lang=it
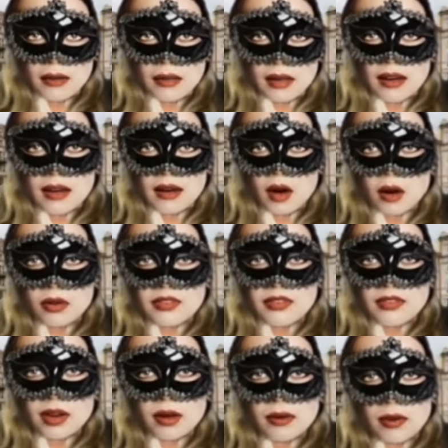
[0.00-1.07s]
l'ufficio di
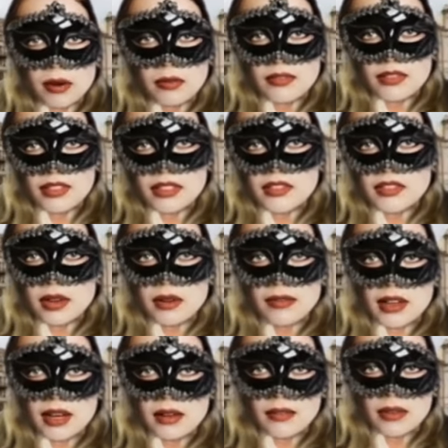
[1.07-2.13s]
intestazione è
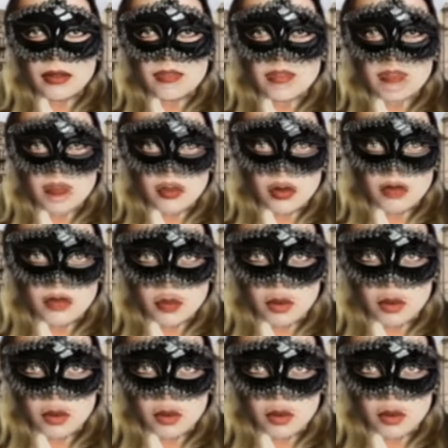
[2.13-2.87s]
presente